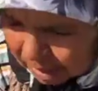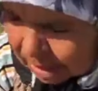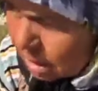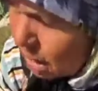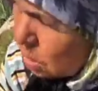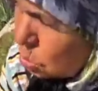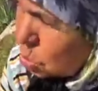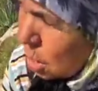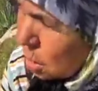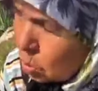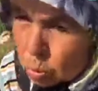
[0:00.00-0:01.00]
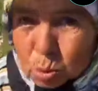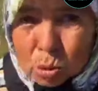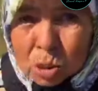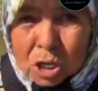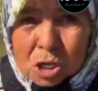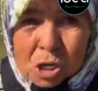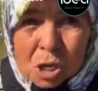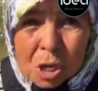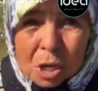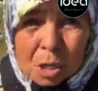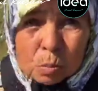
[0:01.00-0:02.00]
iki dakika, üç dakika dur dur iç.
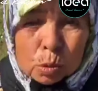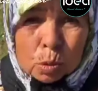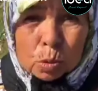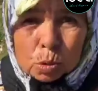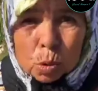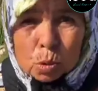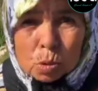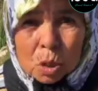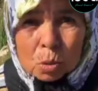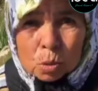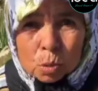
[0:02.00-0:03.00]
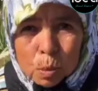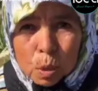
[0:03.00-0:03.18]
Bu çok güzel olur.